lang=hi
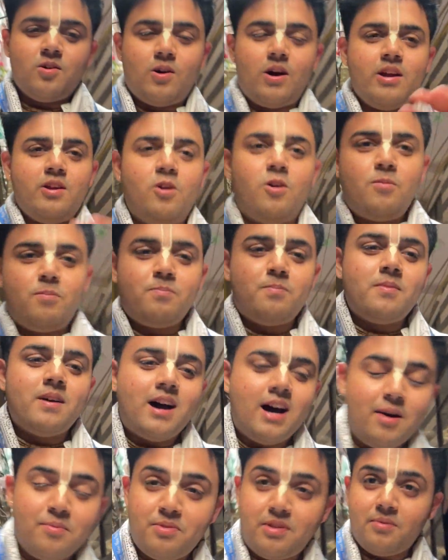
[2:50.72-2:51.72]
आई होप
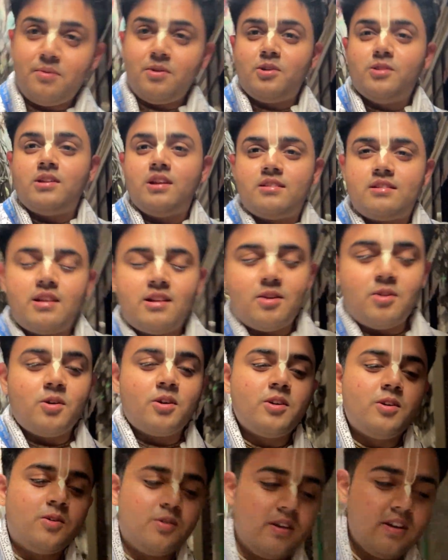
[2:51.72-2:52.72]
आप सभी को दर्शन हो
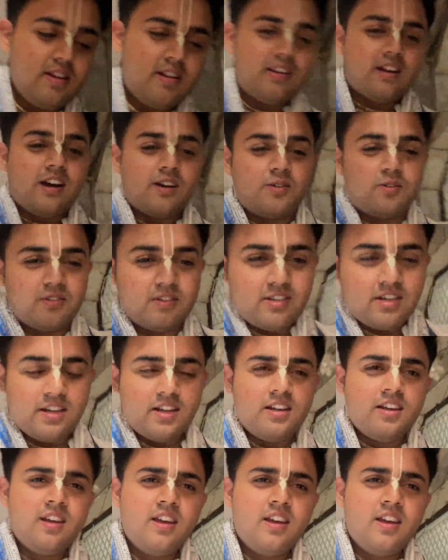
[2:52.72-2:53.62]
गए होंगे ठाकुर जी के